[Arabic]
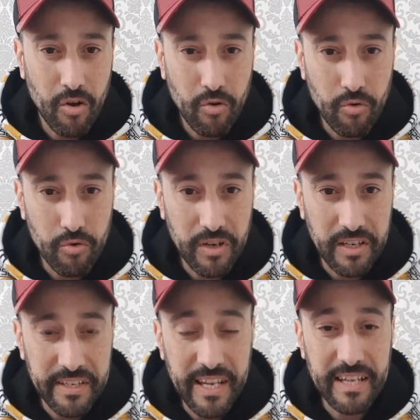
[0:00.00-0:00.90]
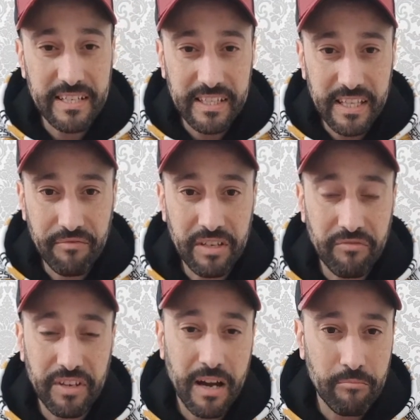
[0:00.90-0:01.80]
والناس اللي دافعين
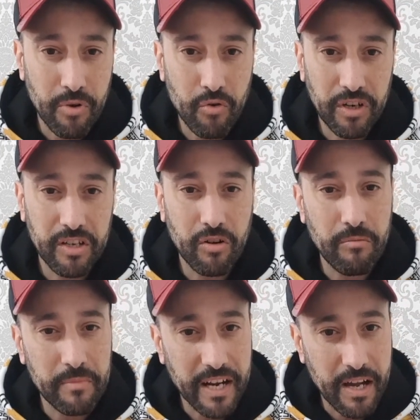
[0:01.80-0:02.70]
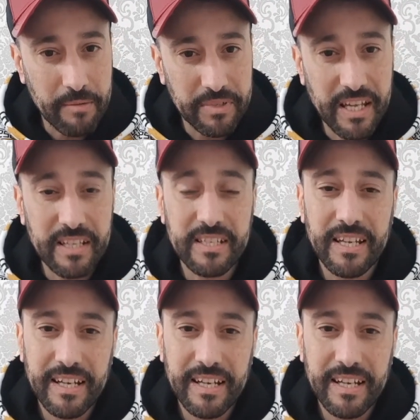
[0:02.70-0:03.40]
فيها مبروك عليكم راها بدات